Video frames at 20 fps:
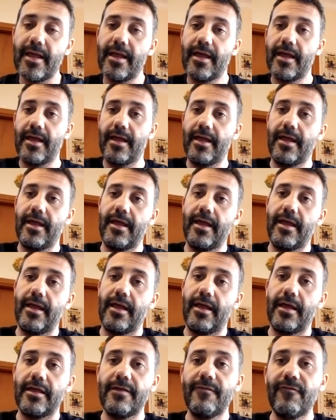
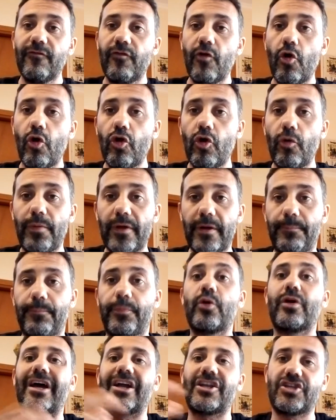eh, in volo per
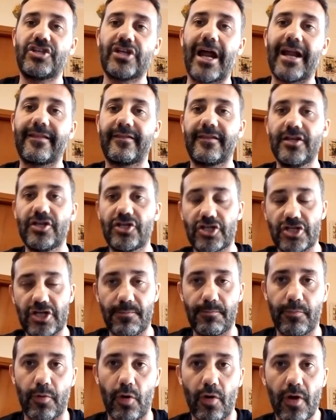procacciarsi il
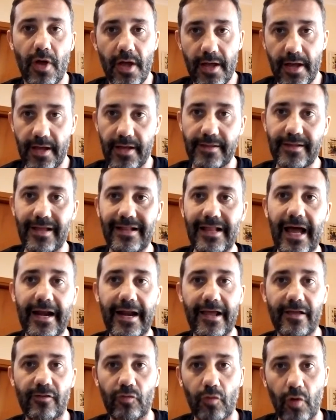cibo eh, da
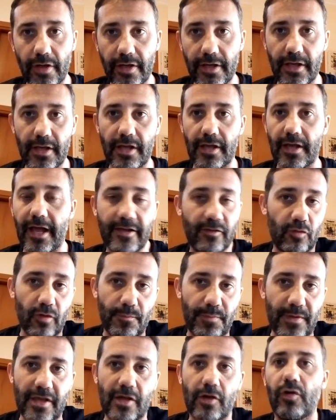dare ai suoi, ai
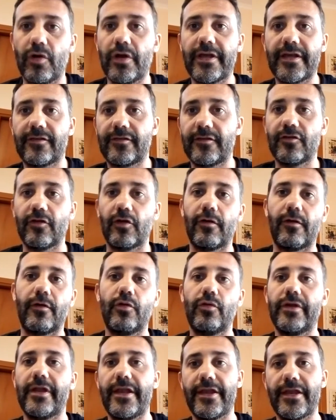suoi piccoli che si
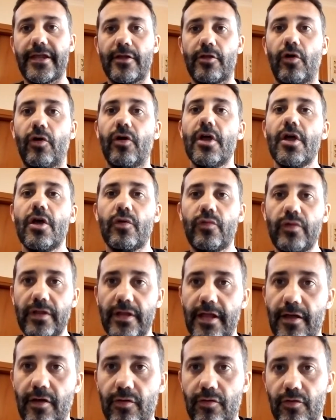trovano nel nido.
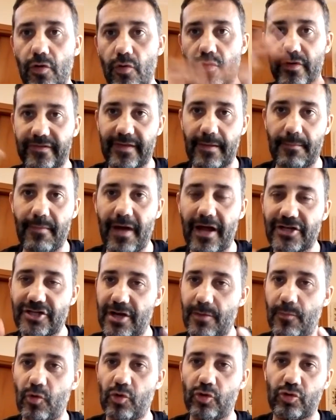Quindi con questa
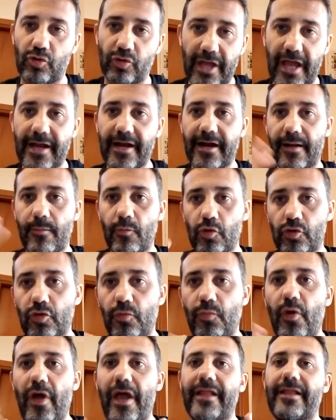immagine molto tenera,
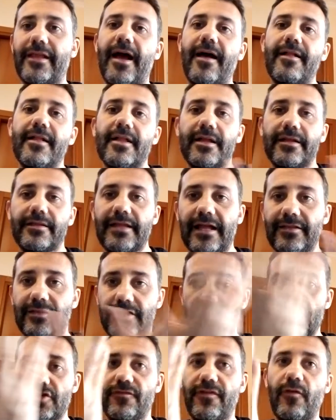molto poetica,
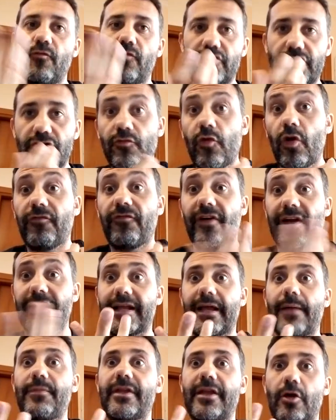Dante ci, fa, ci vuol far
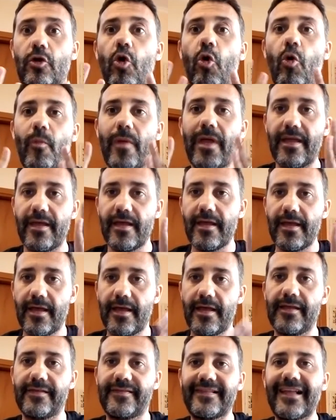capire come
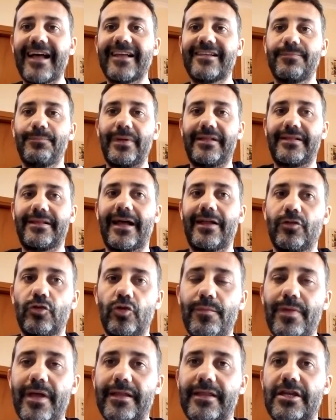eh, sta
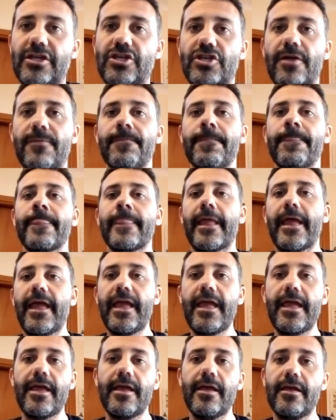aspettando Beatrice.
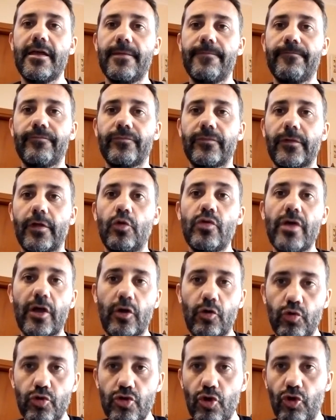E ehm, lui
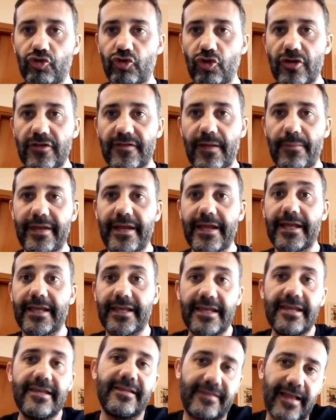è curioso di sapere
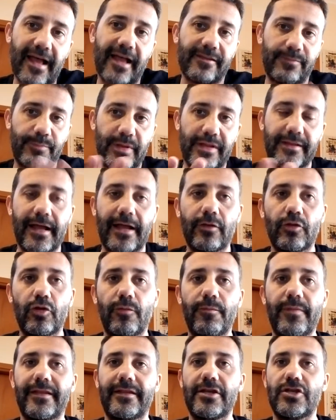chi sta aspettando
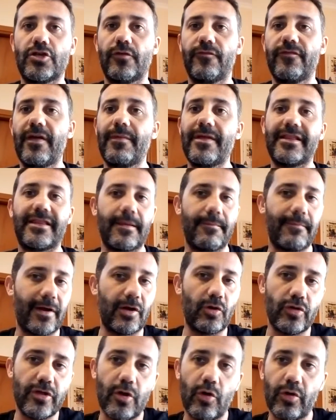Fernando Beatrice ovviamente, ma
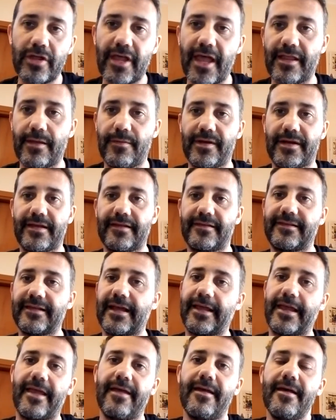non glielo chiede perché
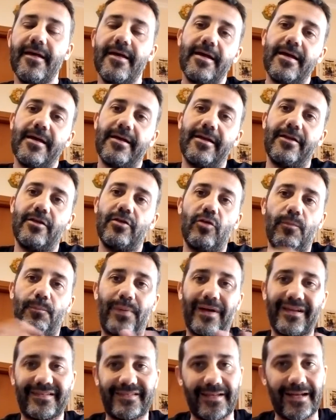sa che eh, non
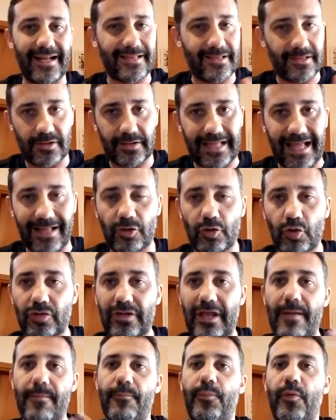passerà tanto
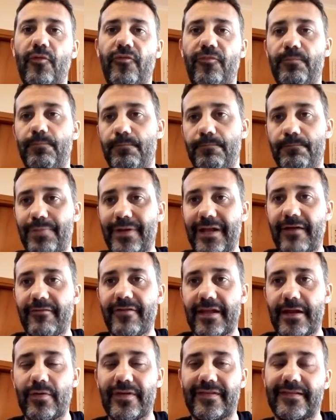tempo per
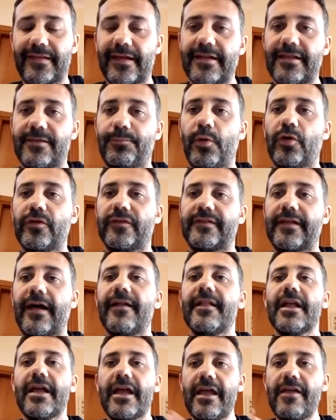avere questa
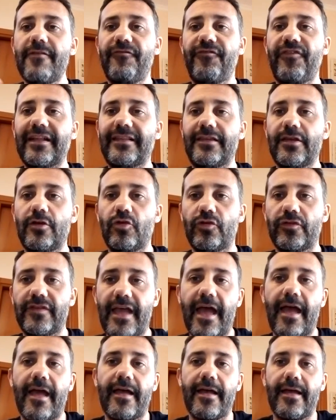risposta e infatti
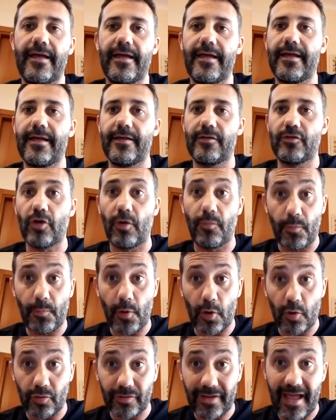così è eh, dopo
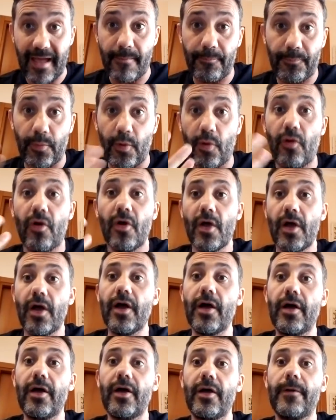poco tempo
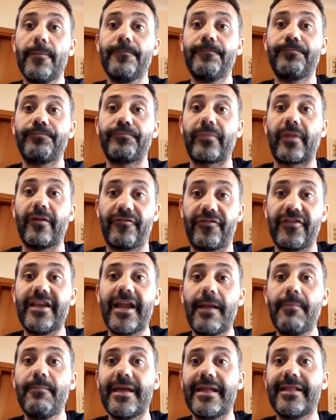ehm,
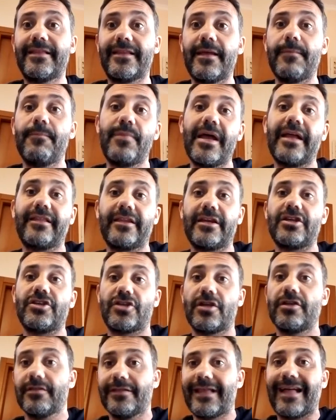finalmente
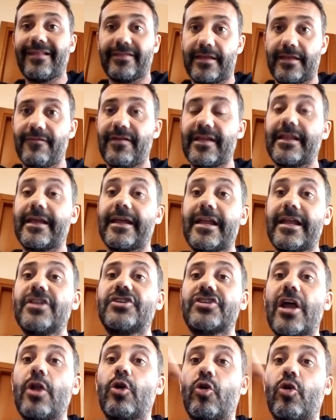Beatrice Dante vede che il
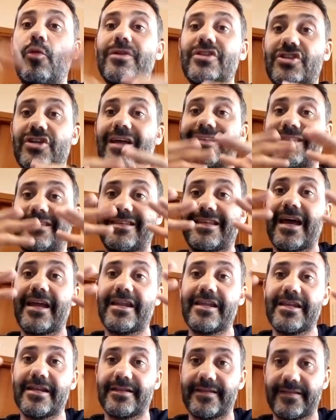cielo comincia a
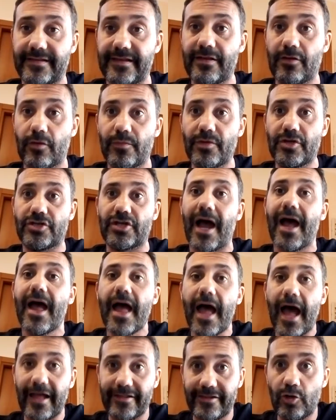schiarirsi comincia
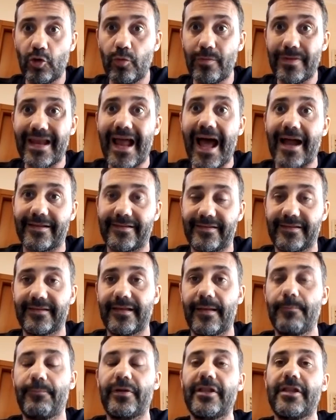ad illuminarsi
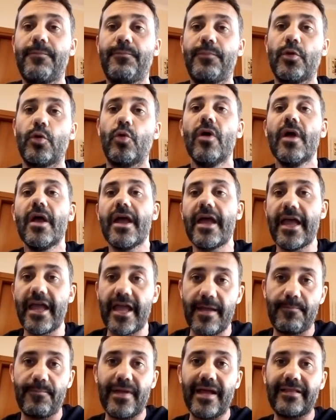sempre di più
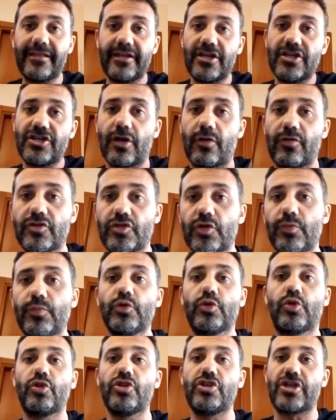e Beatrice a questo
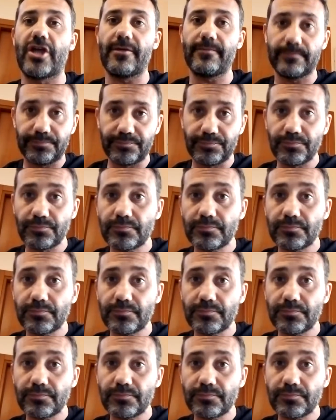punto dice